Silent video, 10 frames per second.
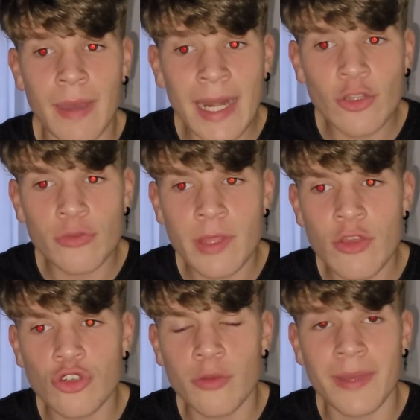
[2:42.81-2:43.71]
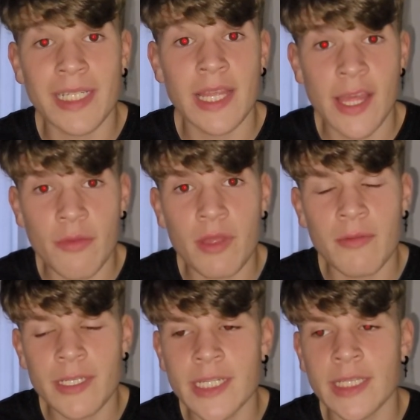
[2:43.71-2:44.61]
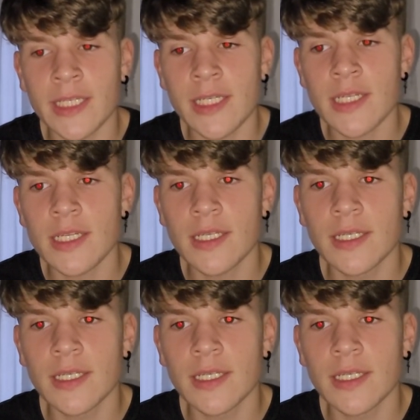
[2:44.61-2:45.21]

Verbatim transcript: varios vídeos con más de 10.000 visitas,